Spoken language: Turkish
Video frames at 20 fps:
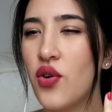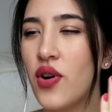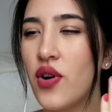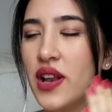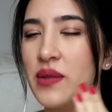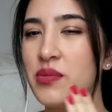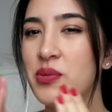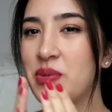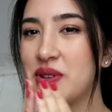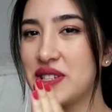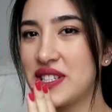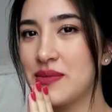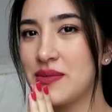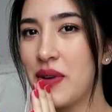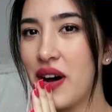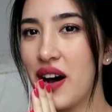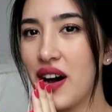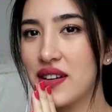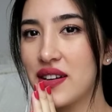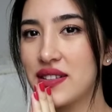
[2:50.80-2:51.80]
öyle bir
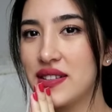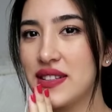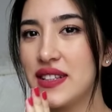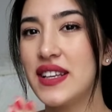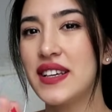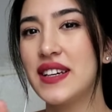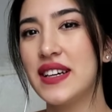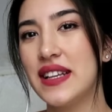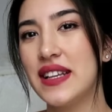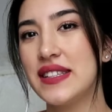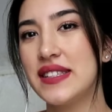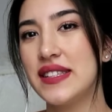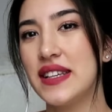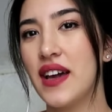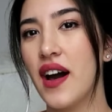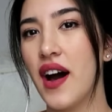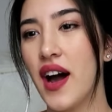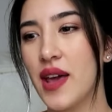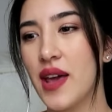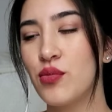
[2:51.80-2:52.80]
başımı ağrıttı ki
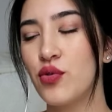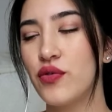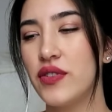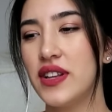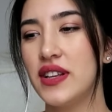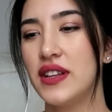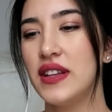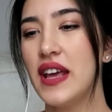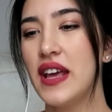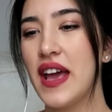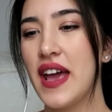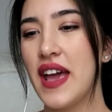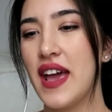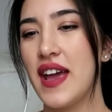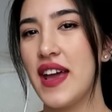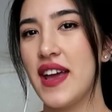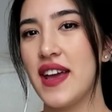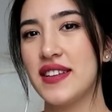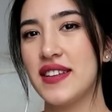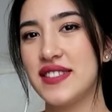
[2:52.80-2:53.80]
klasik iMovie'nin
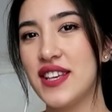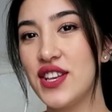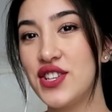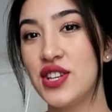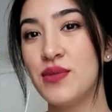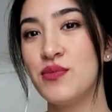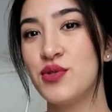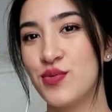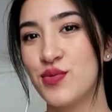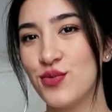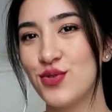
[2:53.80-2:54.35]
e, seçilmiş